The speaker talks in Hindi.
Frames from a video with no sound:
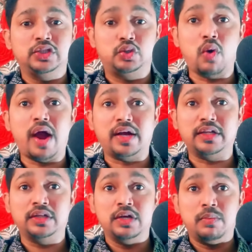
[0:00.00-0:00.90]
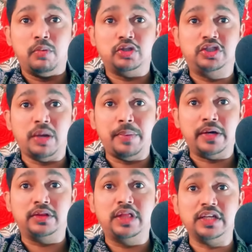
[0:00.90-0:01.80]
स्वागत वो
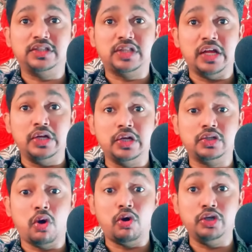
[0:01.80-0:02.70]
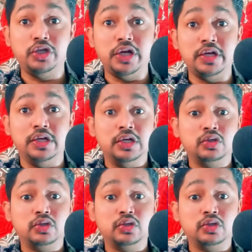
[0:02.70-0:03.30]
जबरदस्त तरीके से और ये